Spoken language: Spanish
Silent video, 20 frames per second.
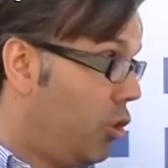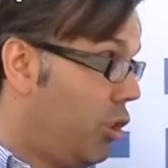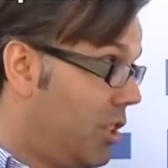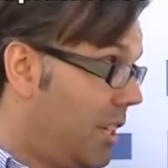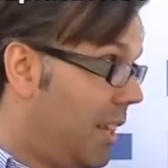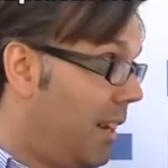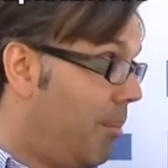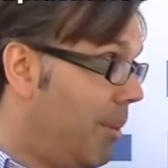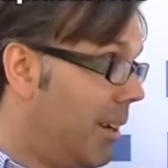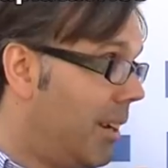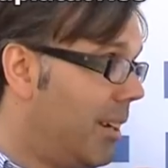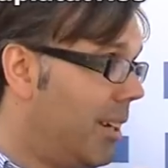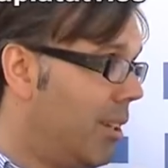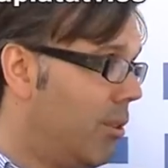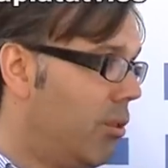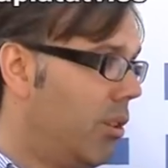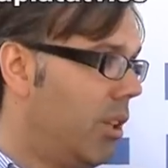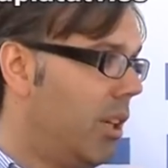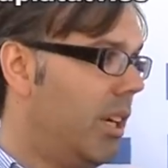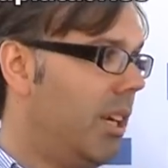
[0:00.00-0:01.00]
de Salamanca,
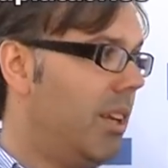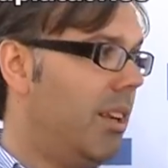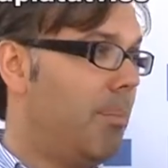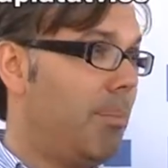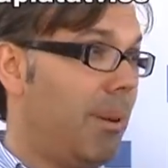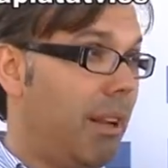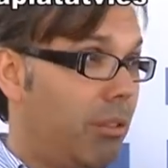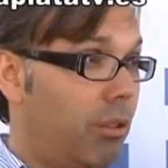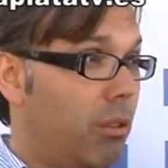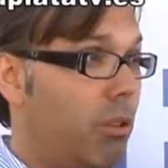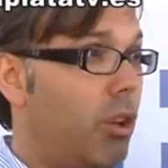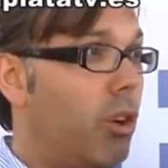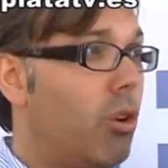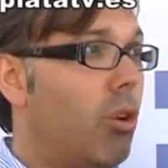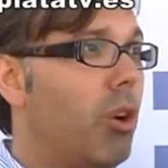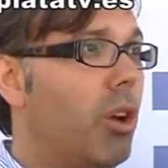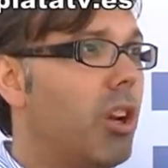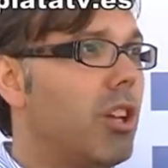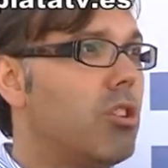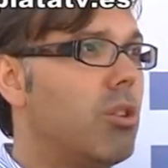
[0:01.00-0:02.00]
donde el Palacio de
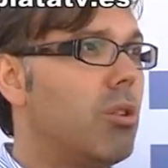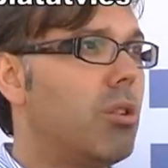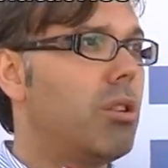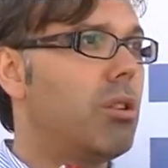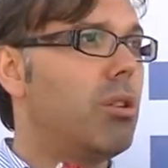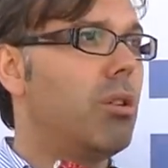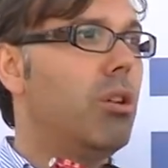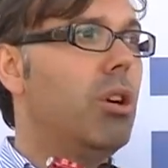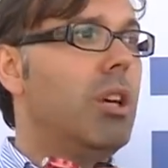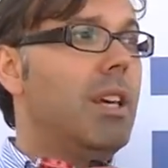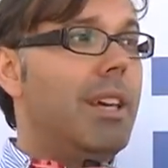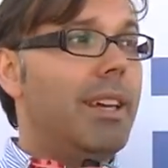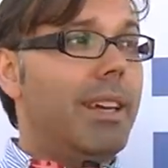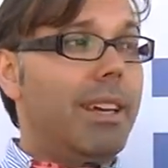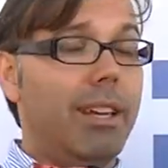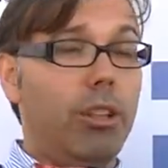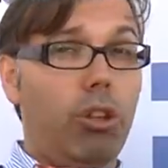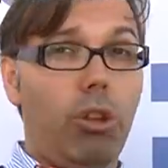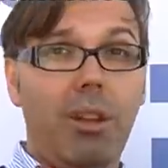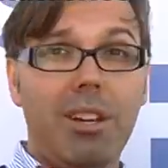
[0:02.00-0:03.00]
Congresos hizo
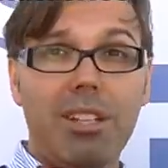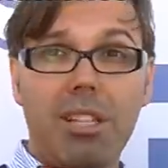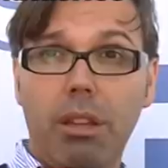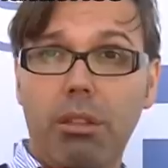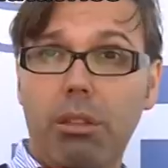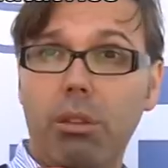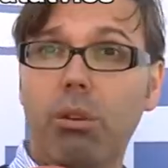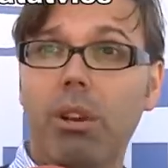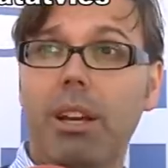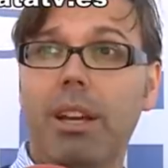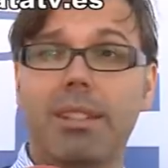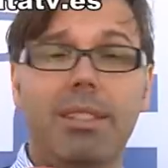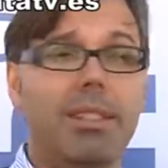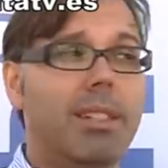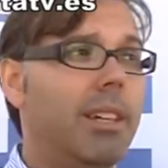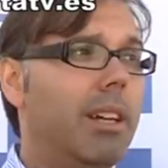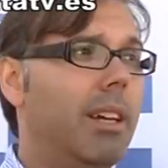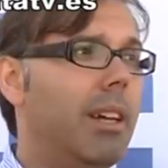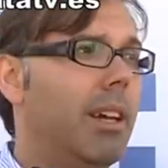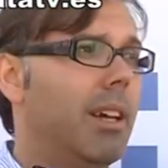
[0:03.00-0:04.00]
que toda esa zona
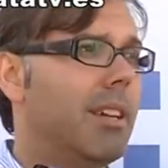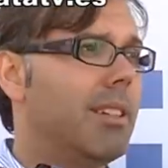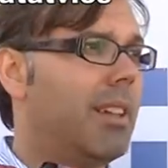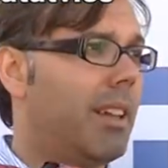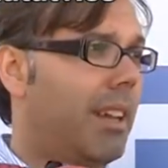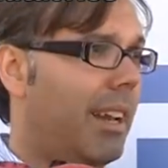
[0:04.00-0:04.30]
se,